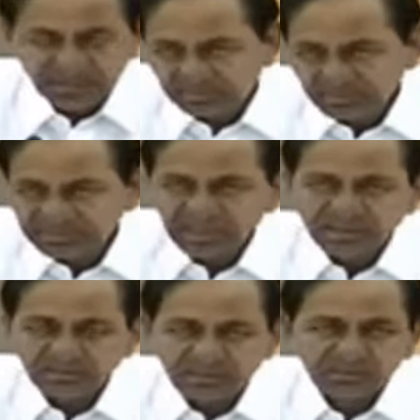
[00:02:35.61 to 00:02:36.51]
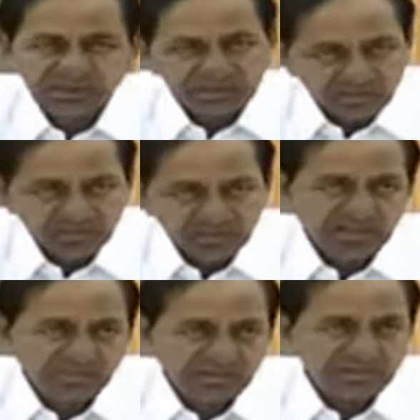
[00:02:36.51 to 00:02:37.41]
అన్ని మతాల వాళ్ళు అన్ని
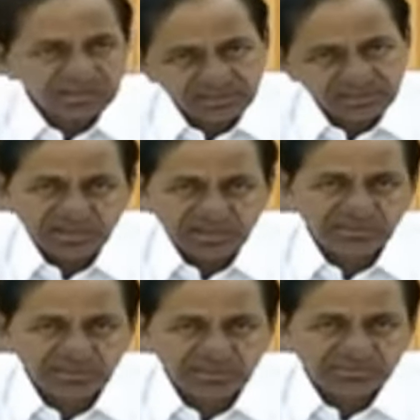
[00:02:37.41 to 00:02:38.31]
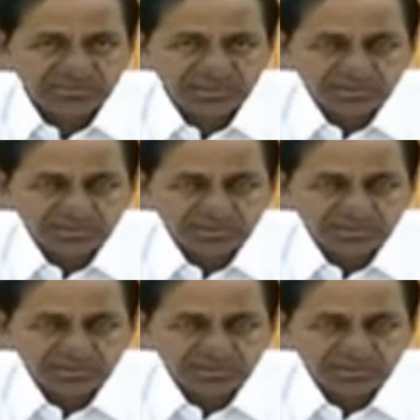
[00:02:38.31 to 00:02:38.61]
కులాల వాళ్ళు అన్ని వర్గాల వాళ్ళు